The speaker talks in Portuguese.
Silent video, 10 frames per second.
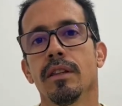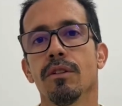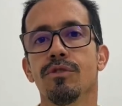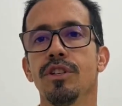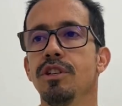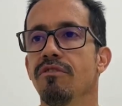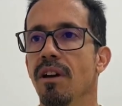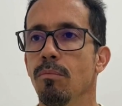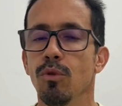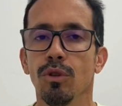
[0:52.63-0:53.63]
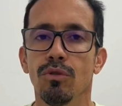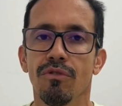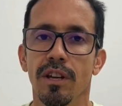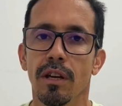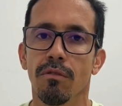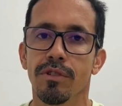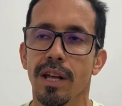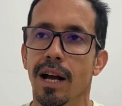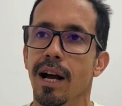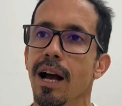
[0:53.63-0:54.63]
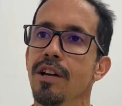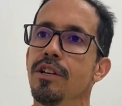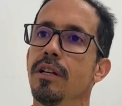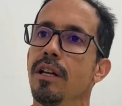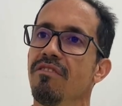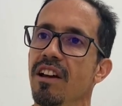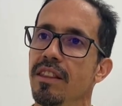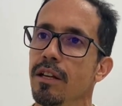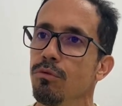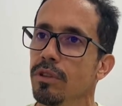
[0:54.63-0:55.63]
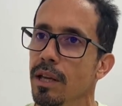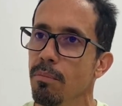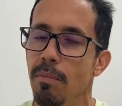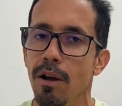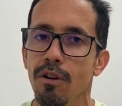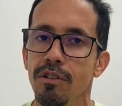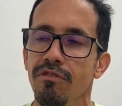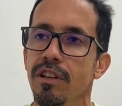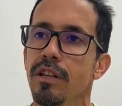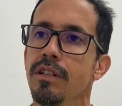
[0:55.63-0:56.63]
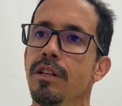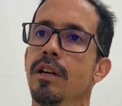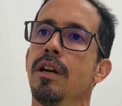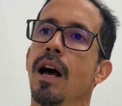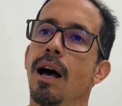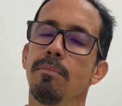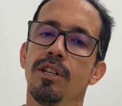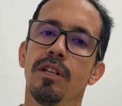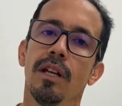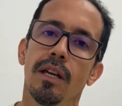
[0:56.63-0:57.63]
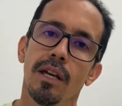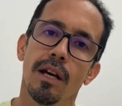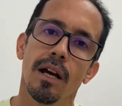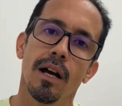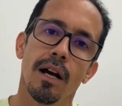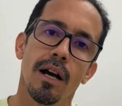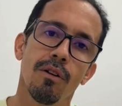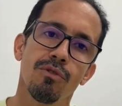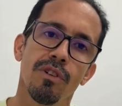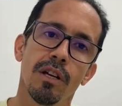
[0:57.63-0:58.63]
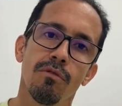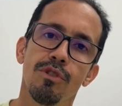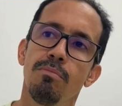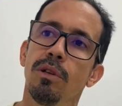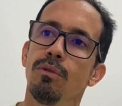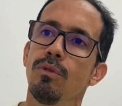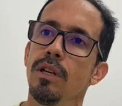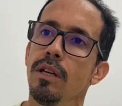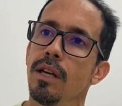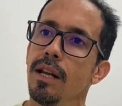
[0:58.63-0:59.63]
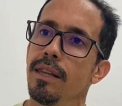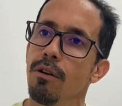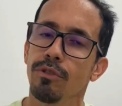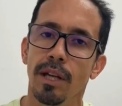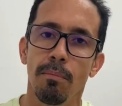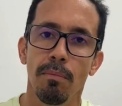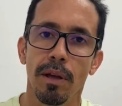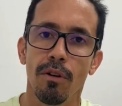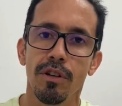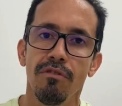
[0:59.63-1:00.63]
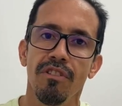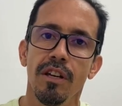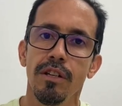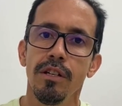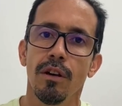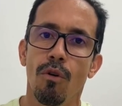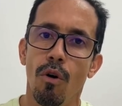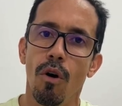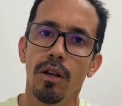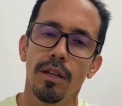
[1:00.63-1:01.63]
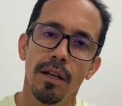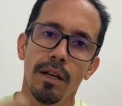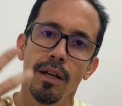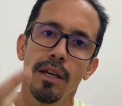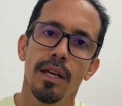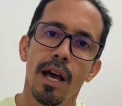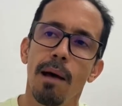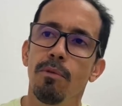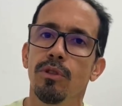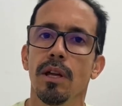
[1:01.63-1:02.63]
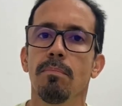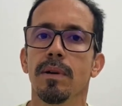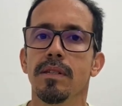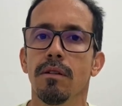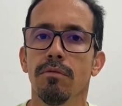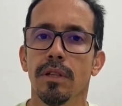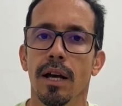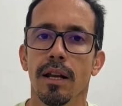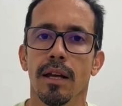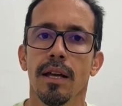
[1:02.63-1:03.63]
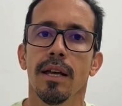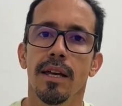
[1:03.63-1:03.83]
Então, se tiver muitos veículos na caixa, ele vai dando um tempo maior de verde à medida que a, a, os veículos diminuem, ele dá um tempo menor de verde, corta e abre o tempo para secundária.